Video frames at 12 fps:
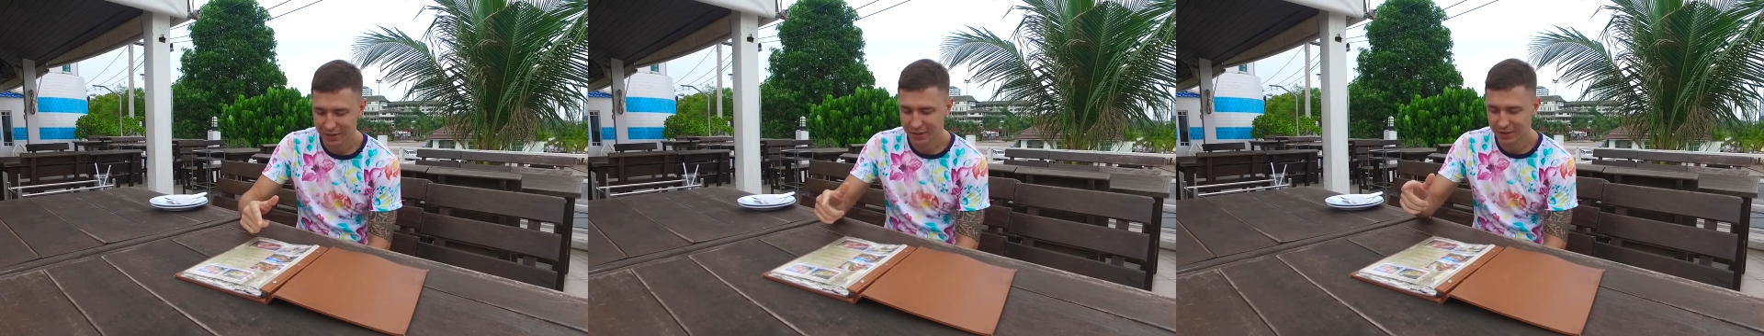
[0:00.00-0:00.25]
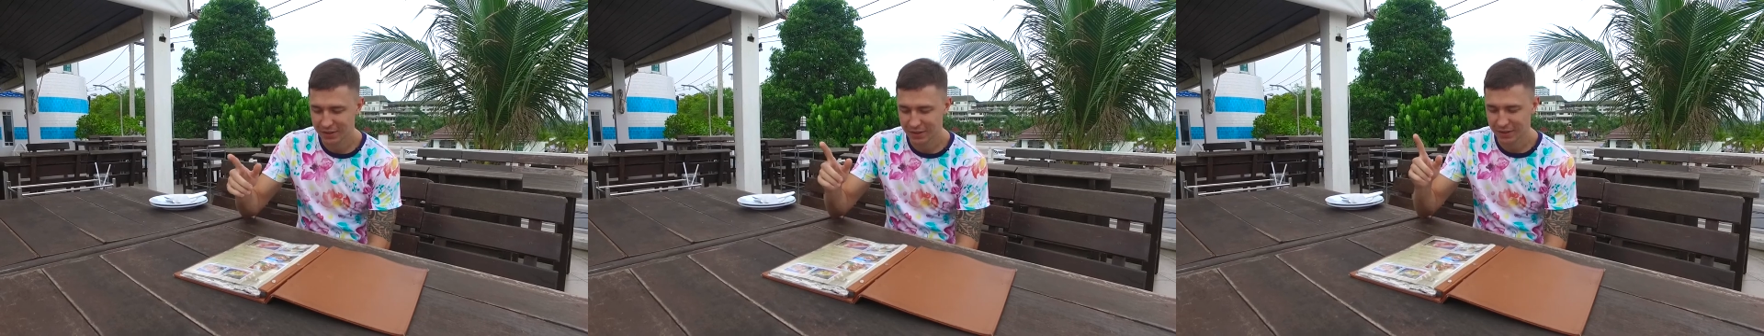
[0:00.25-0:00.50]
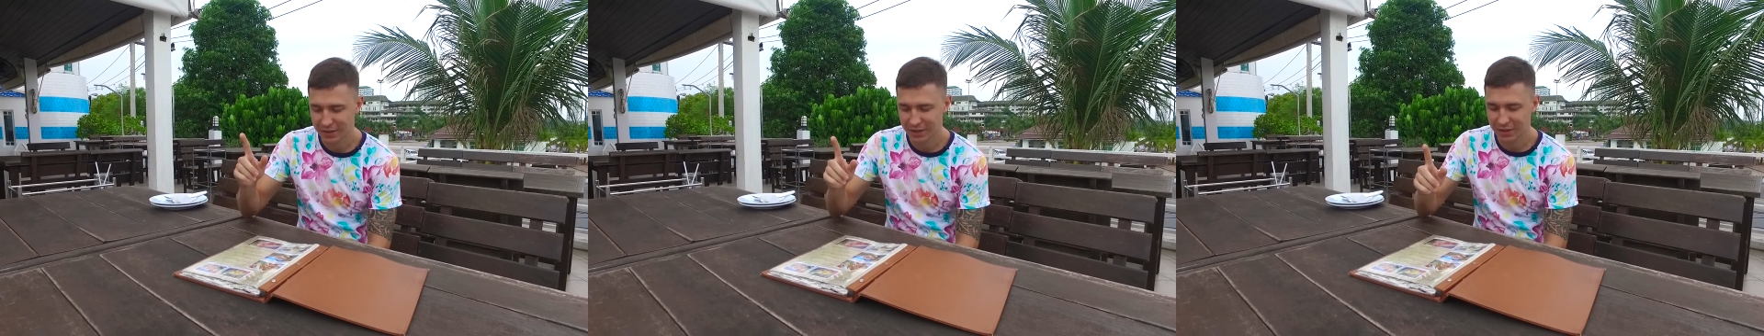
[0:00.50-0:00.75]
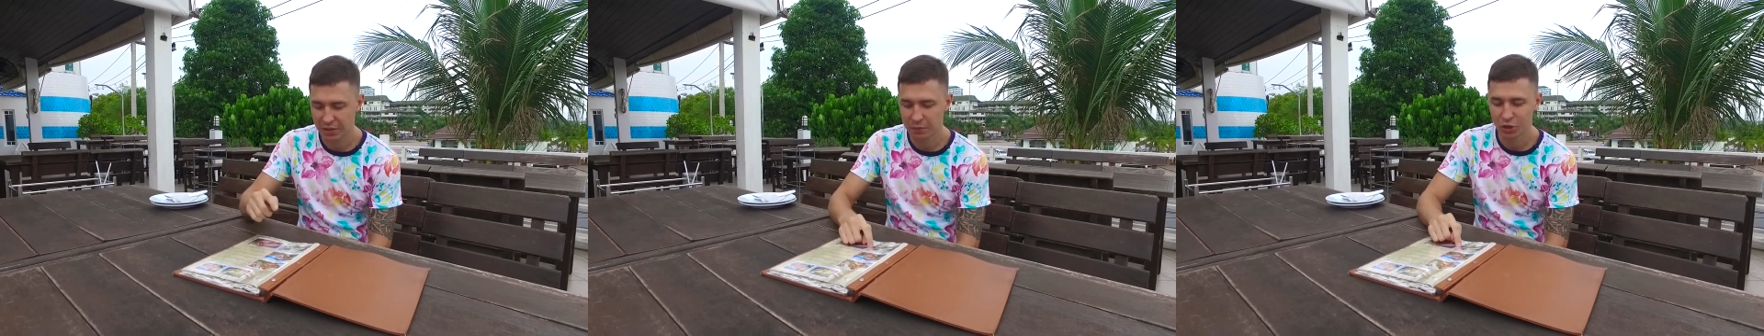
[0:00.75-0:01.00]
это
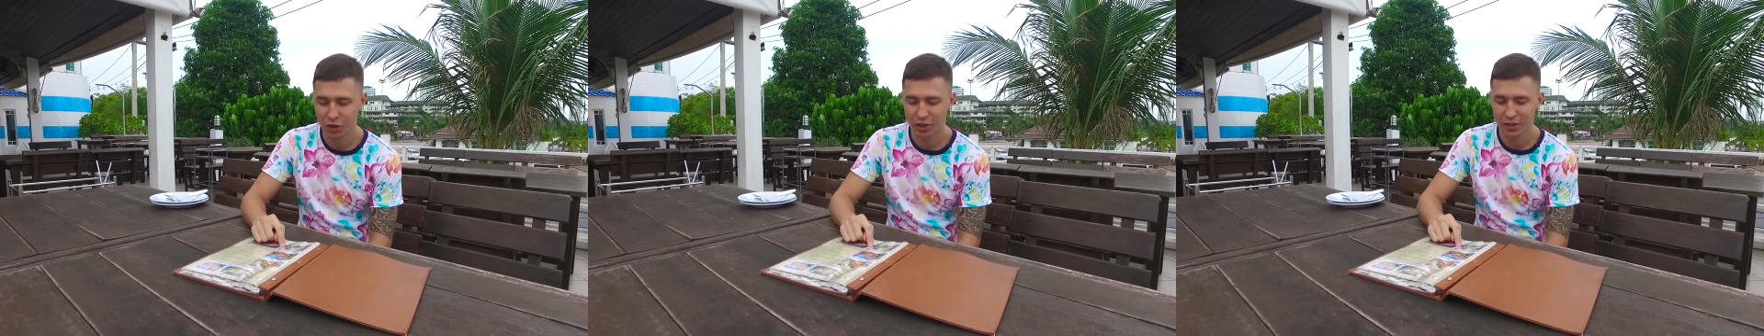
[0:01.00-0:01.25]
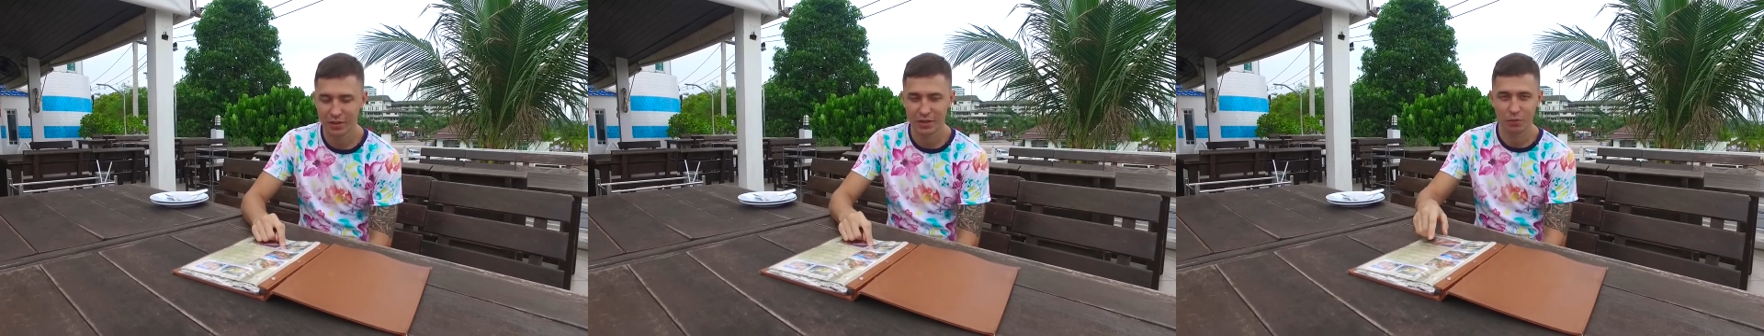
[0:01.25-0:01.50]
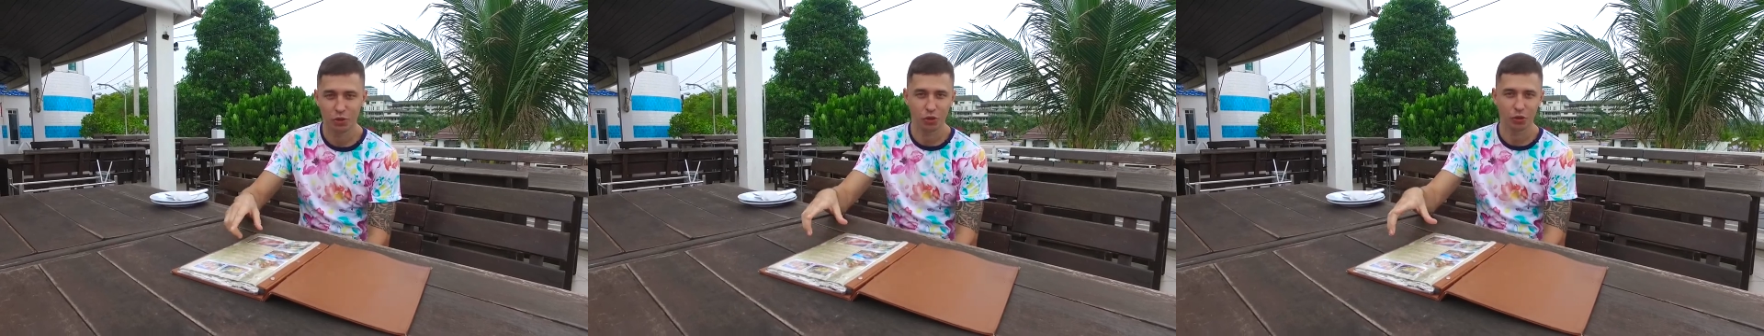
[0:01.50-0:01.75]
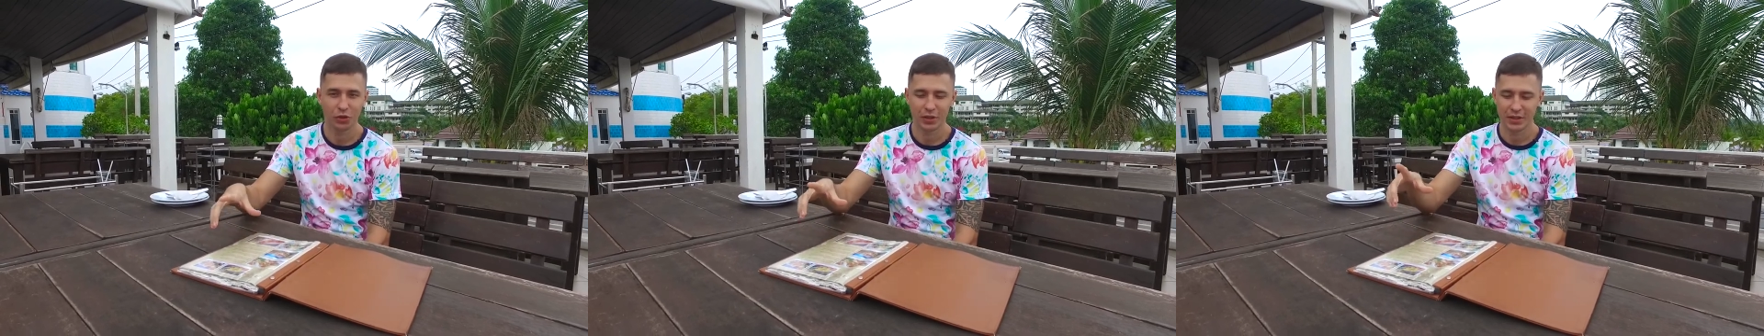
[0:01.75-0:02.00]
гребешки,
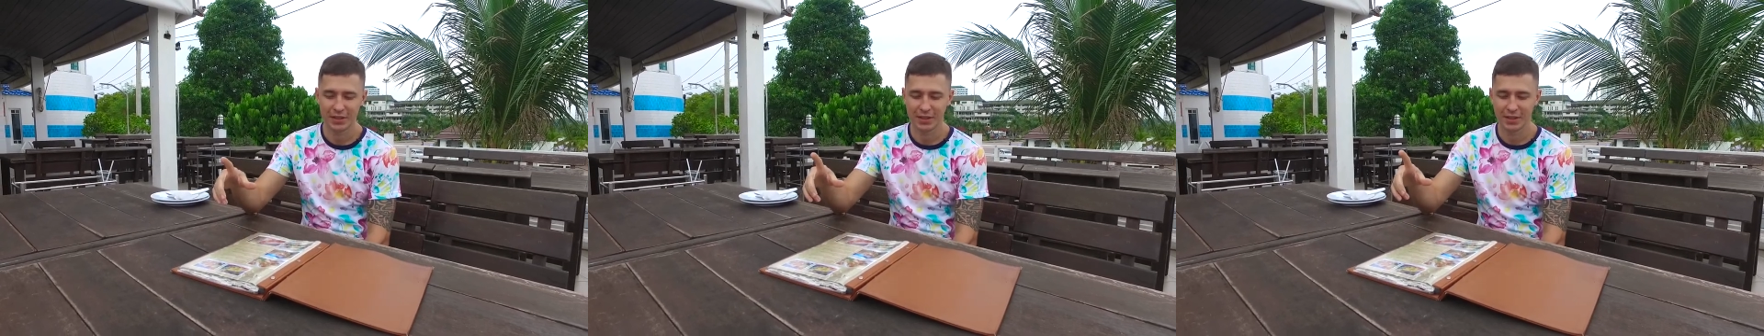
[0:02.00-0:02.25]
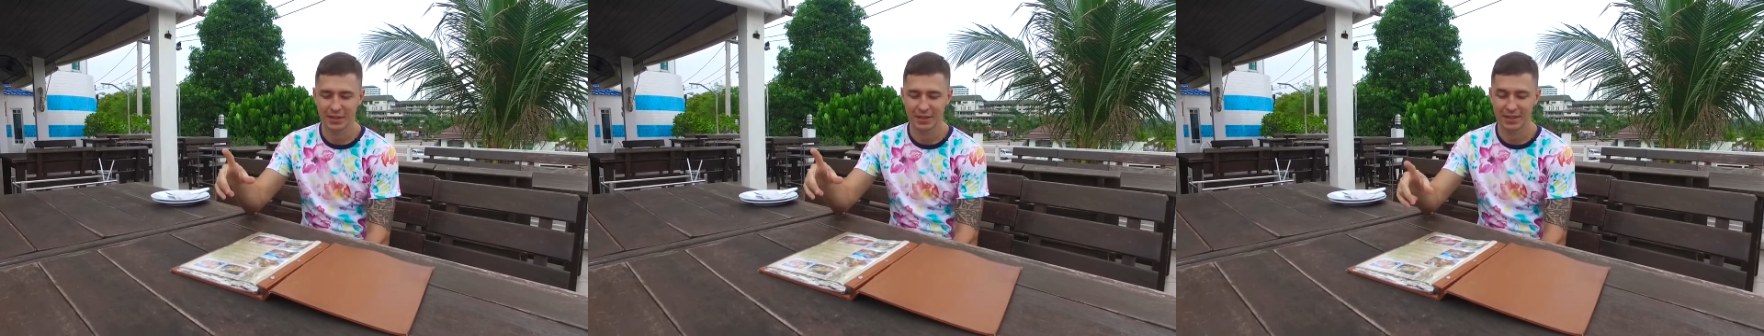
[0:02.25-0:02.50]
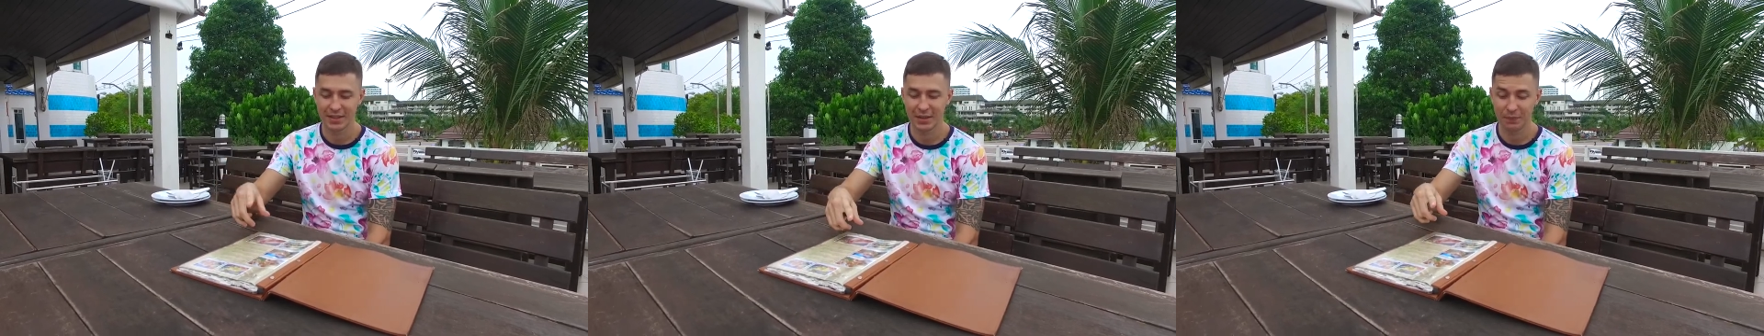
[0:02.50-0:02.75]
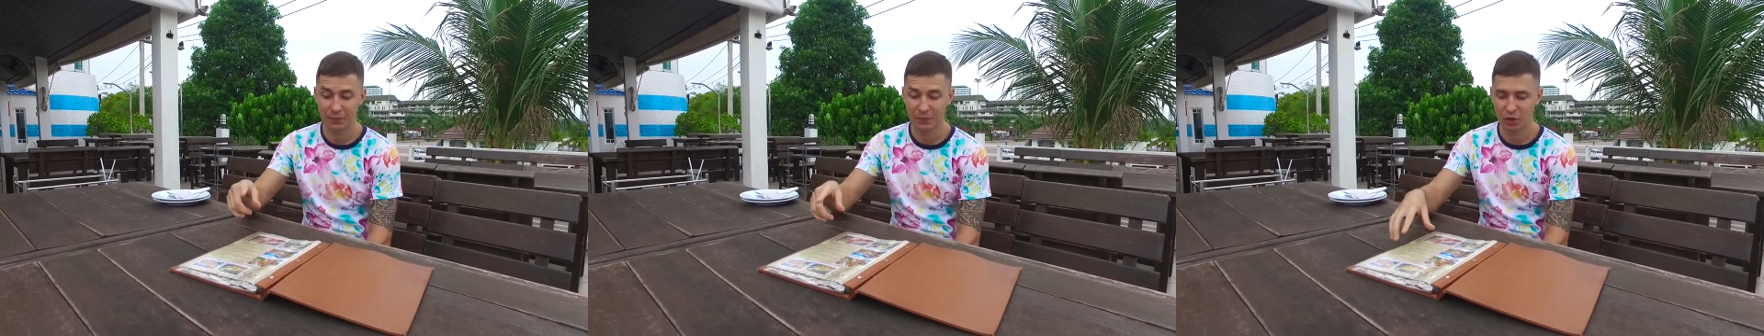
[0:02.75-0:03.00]
запеченные с
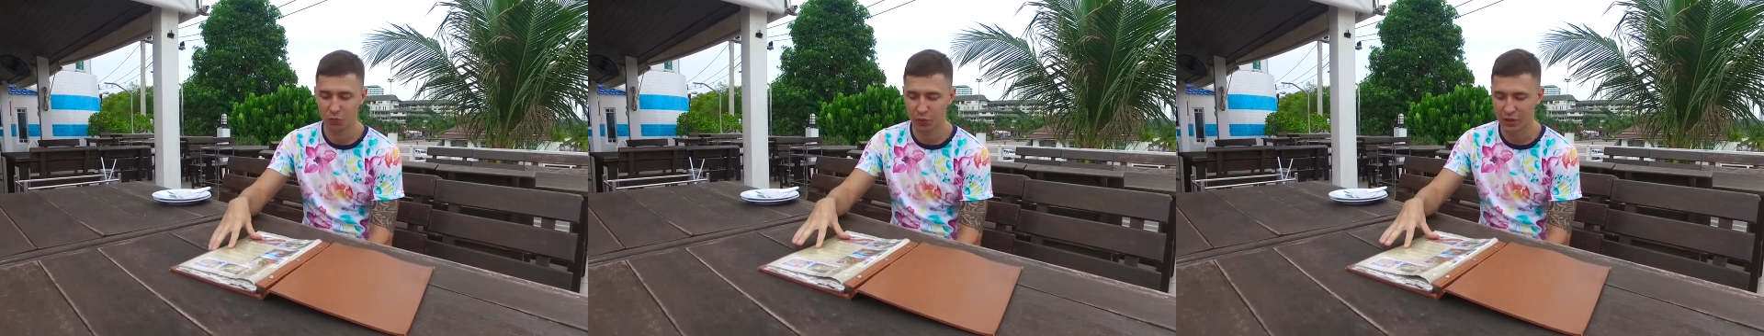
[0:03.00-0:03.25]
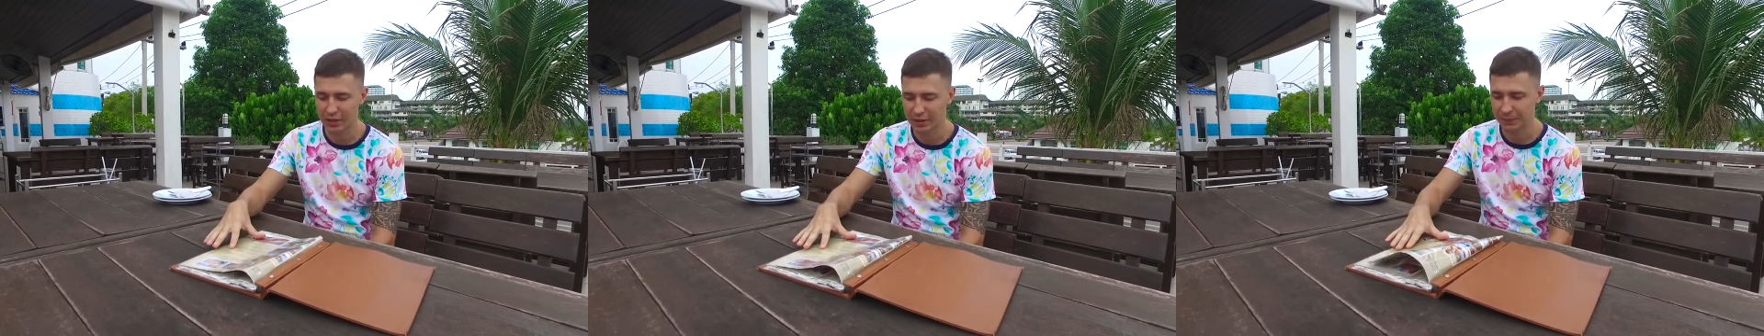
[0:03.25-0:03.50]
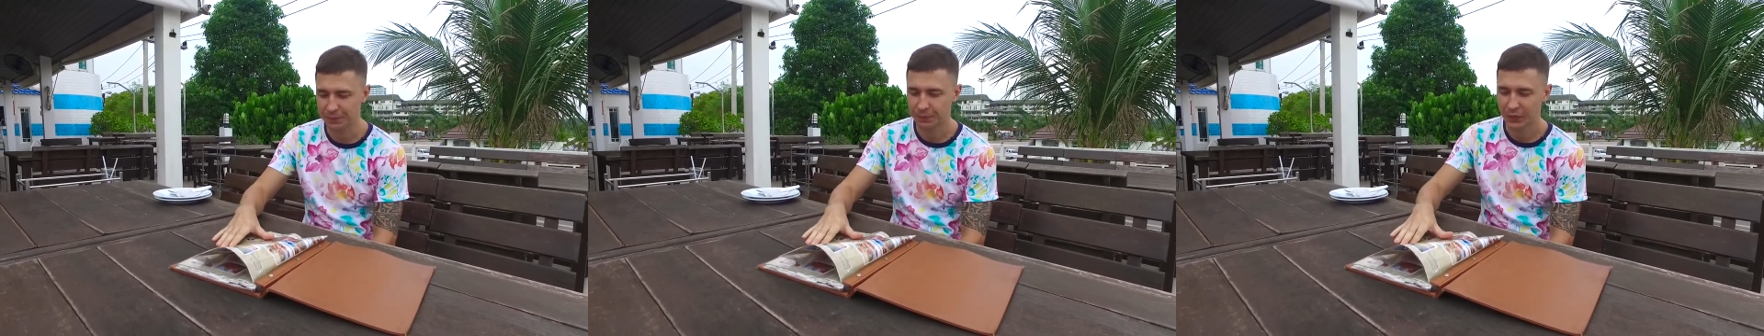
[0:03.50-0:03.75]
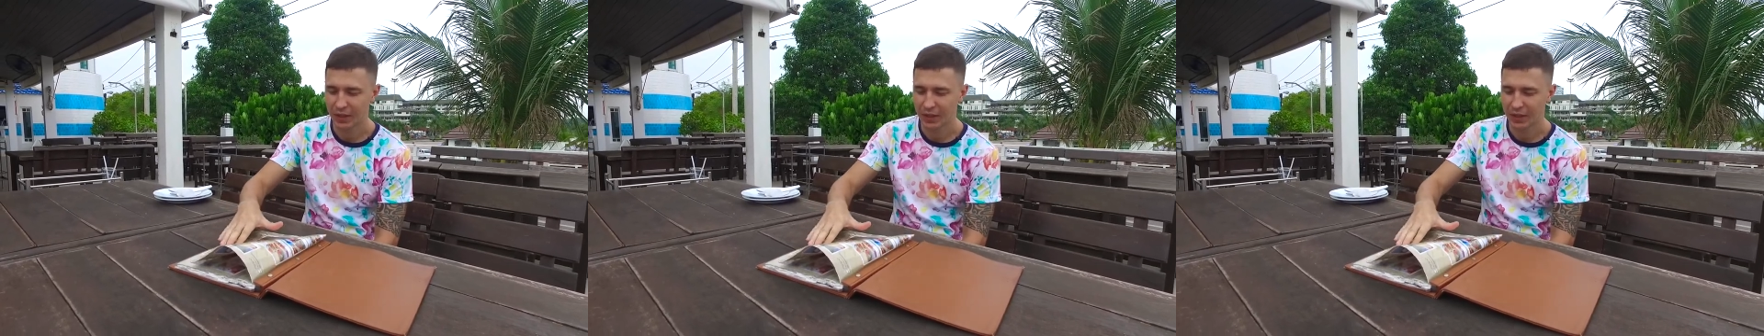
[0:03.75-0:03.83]
сыром и шпинатом.